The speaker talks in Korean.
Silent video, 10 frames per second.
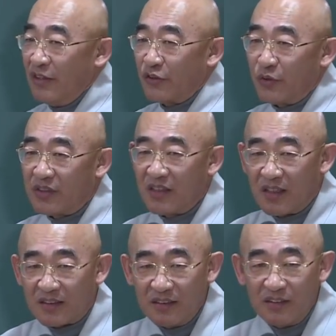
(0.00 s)
소띠
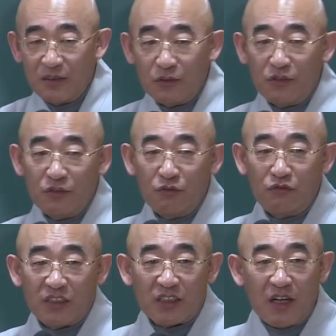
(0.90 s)
같은 경우는
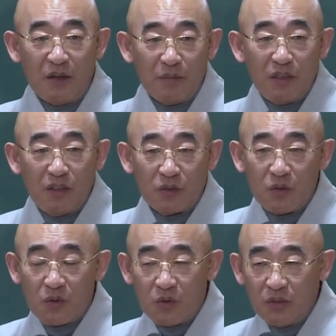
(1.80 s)
우직함이
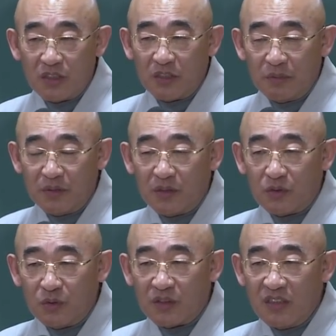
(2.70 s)
있고 고집이
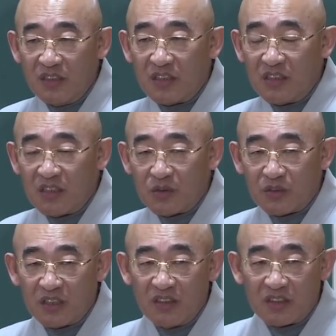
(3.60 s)
있고
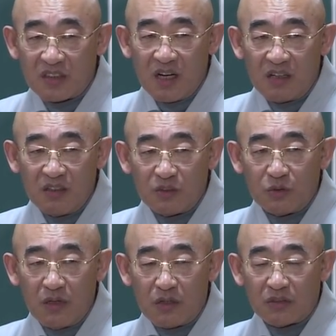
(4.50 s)
진실되고 정직한 걸
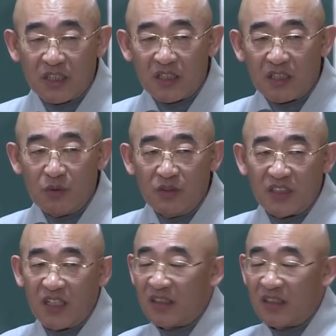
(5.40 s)
좋아하고 자기가 옳지